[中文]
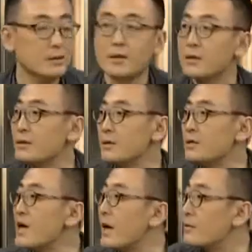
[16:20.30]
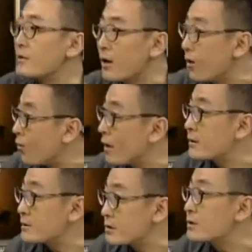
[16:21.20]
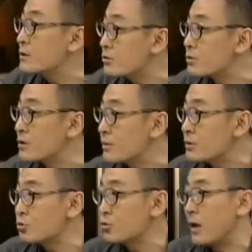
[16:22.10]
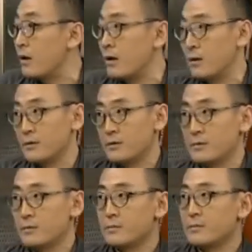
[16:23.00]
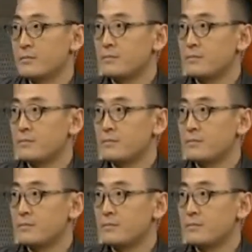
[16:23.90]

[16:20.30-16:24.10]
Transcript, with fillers: 那演的好坏，这是一种什么素养？不，我彻底